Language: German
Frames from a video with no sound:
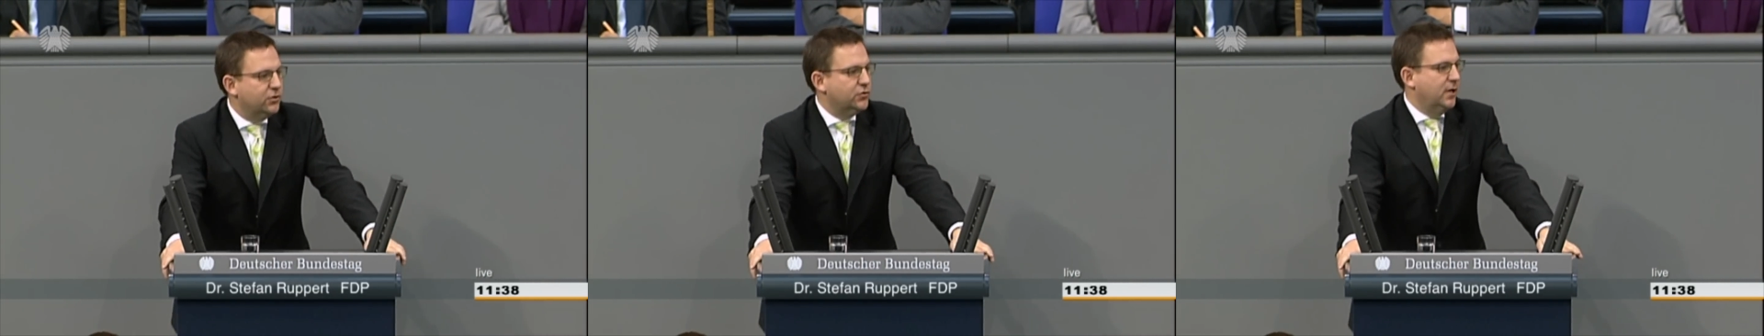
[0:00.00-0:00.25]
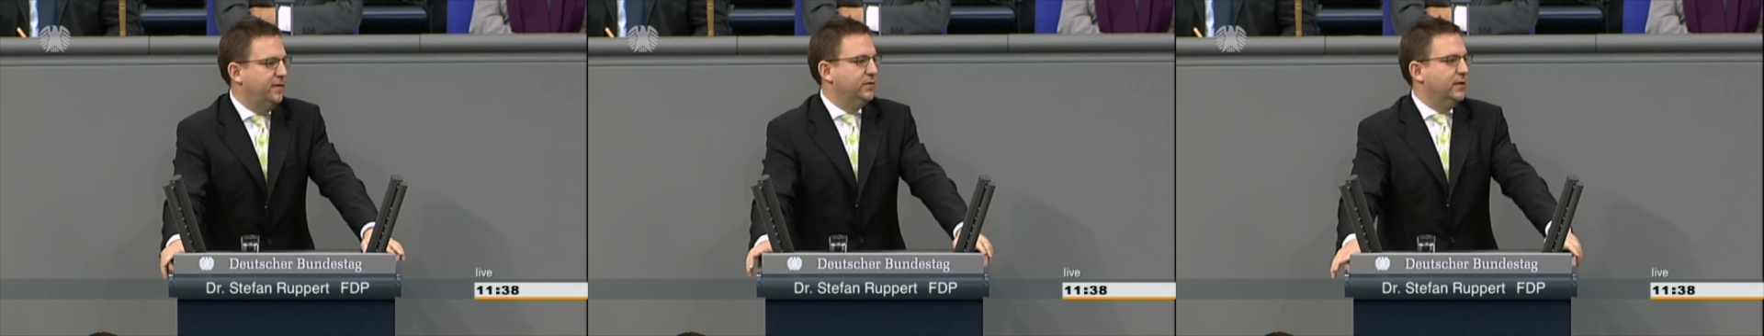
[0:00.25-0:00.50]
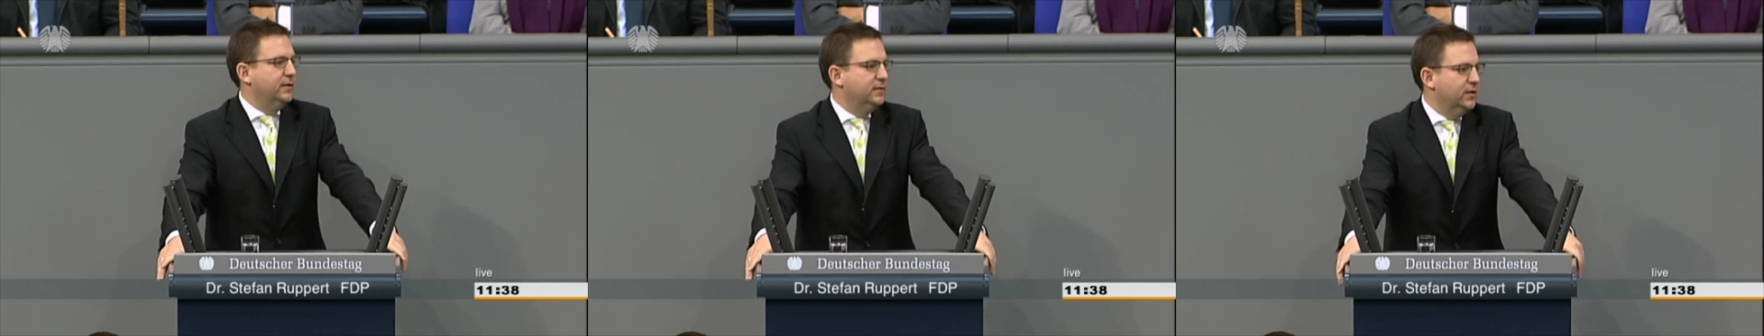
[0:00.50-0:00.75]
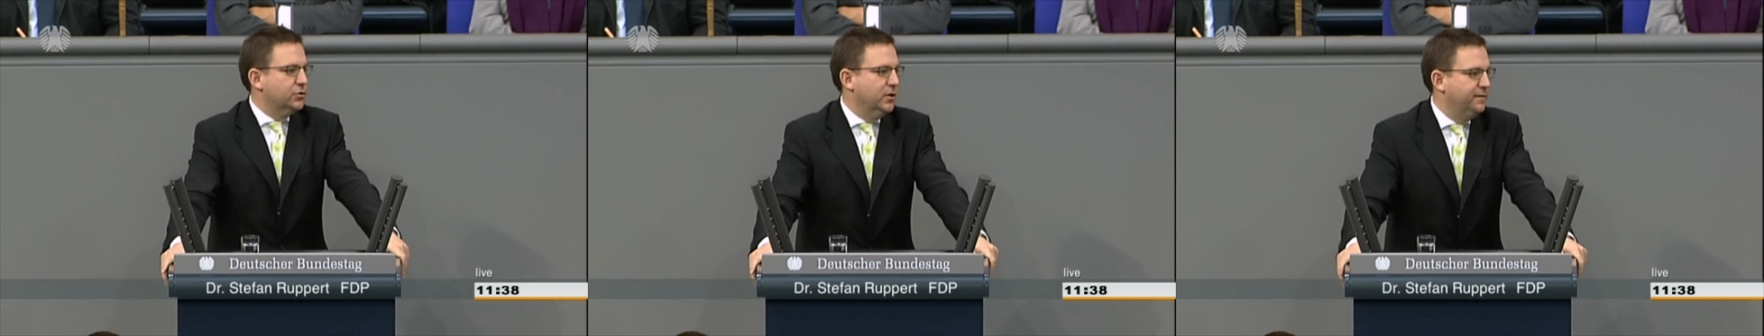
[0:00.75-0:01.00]

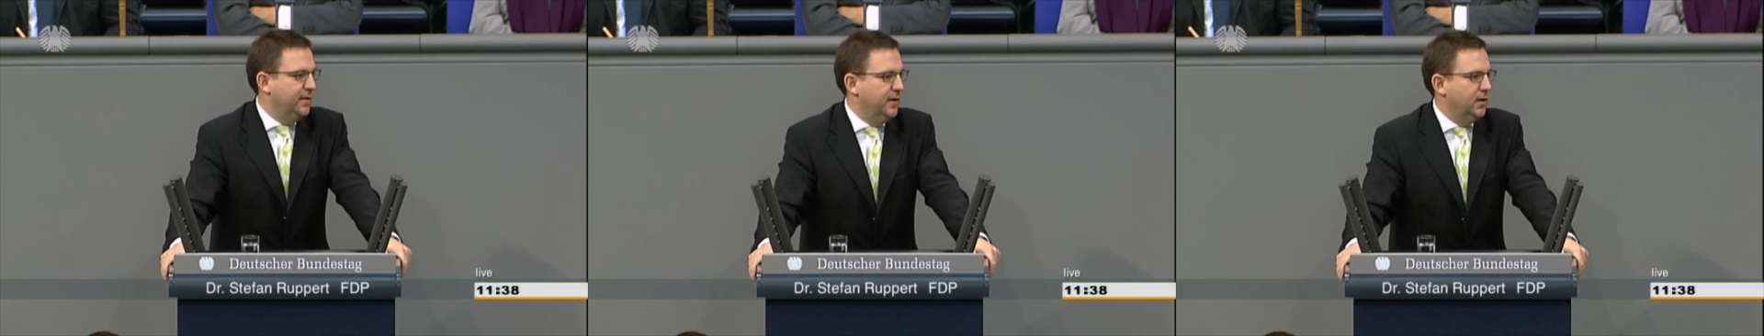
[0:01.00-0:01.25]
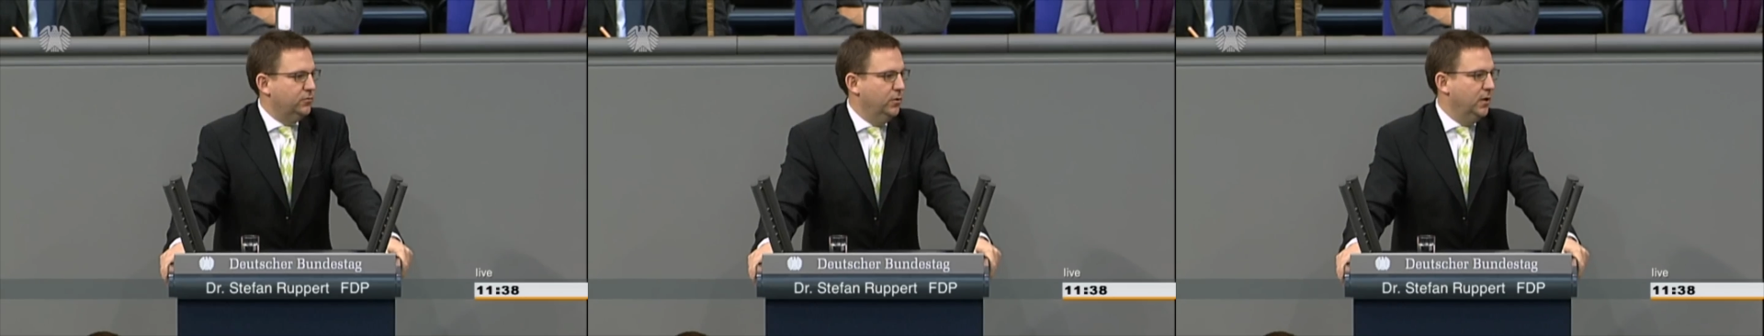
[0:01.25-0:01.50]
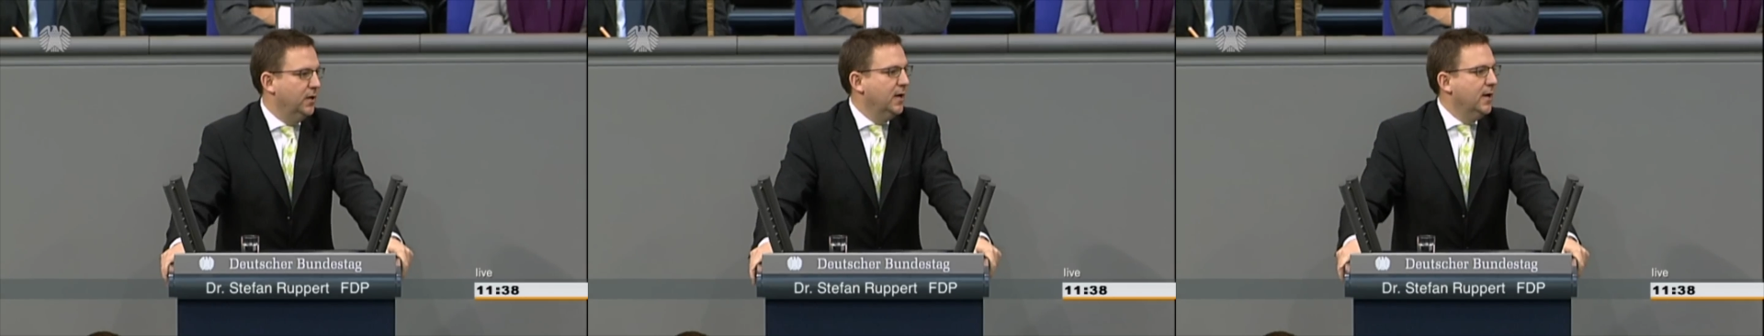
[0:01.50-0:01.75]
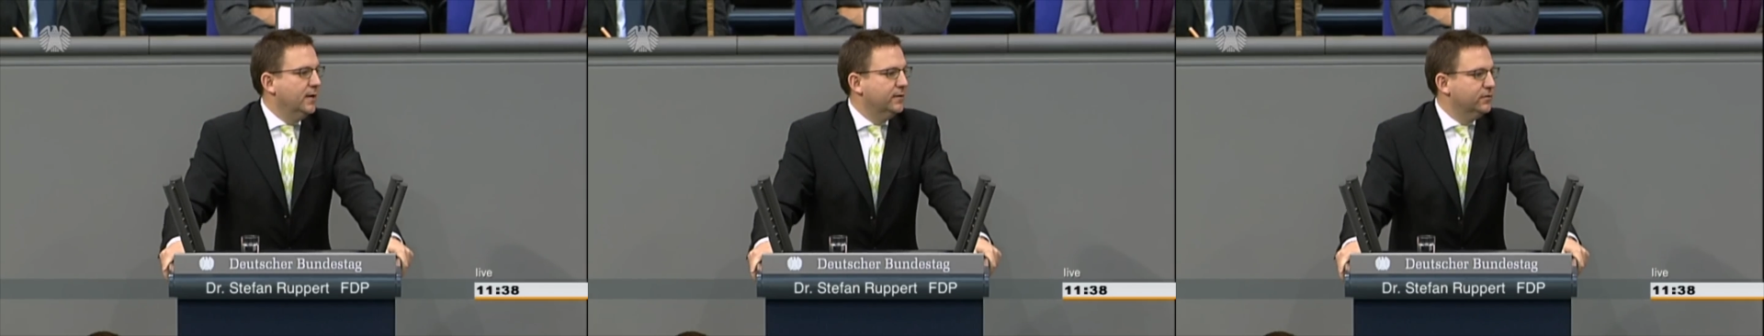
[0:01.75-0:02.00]
stellvertretender Chefredakteur
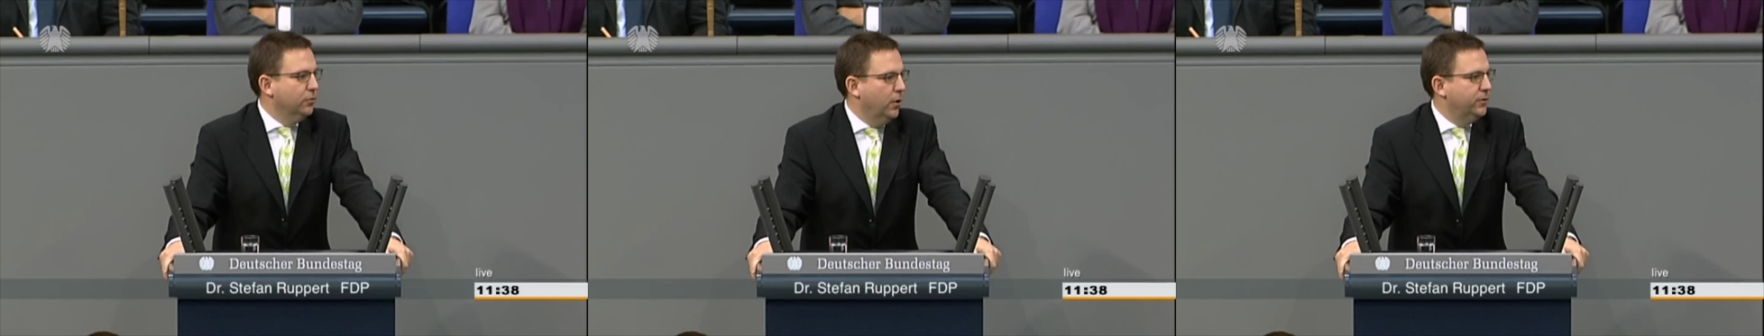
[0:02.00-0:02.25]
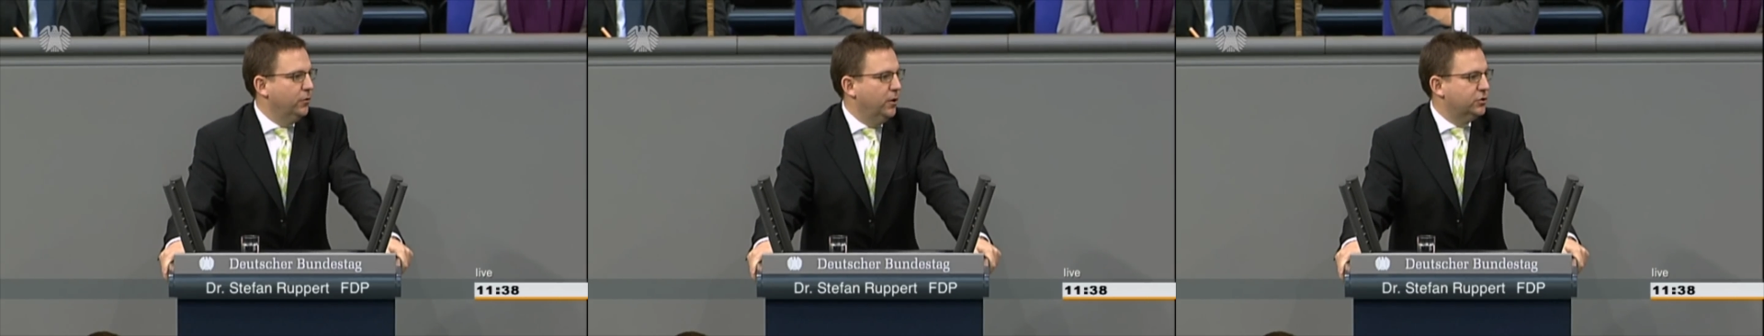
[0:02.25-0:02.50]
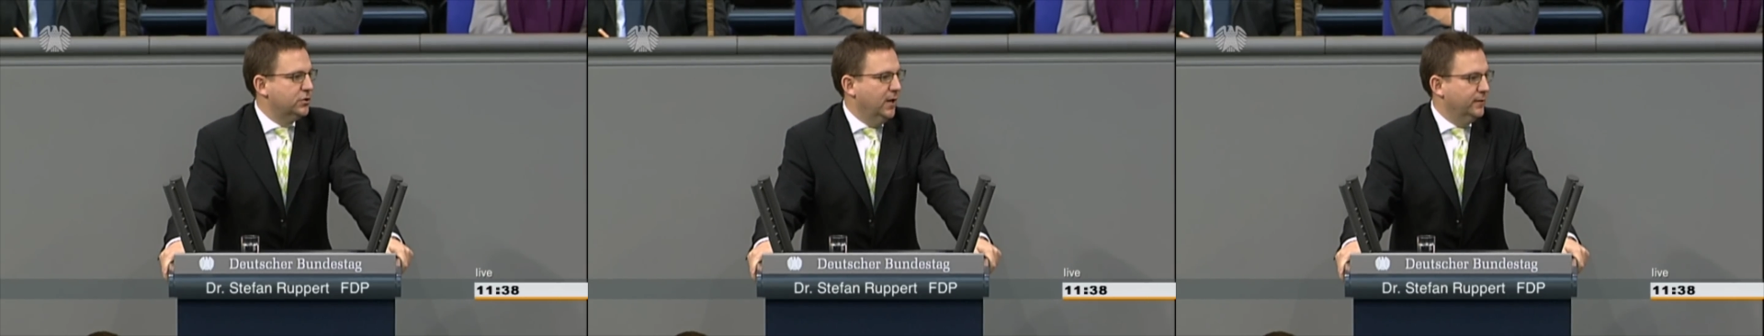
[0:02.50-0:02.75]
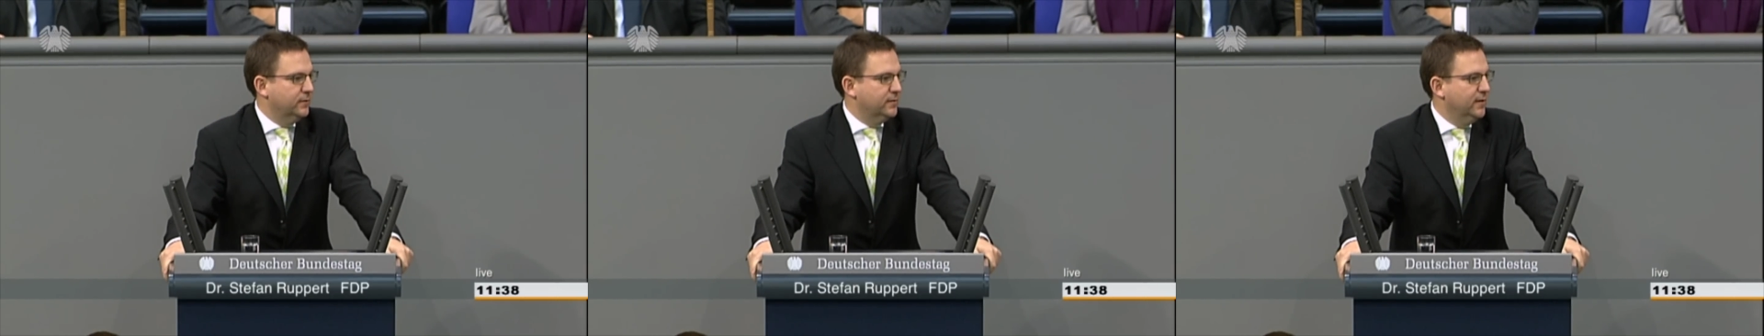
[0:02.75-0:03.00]
des Neuen
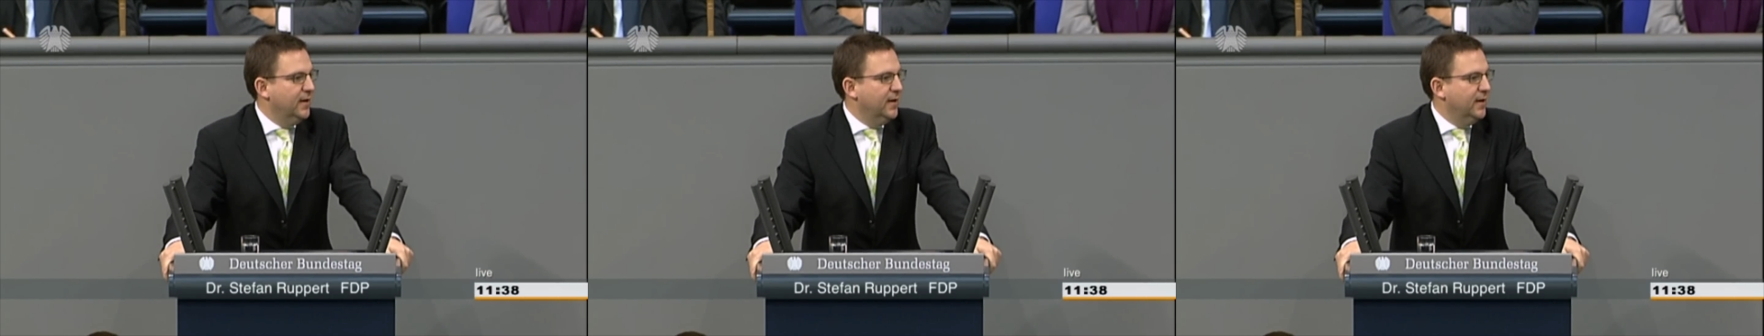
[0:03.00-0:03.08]
Deutschlands?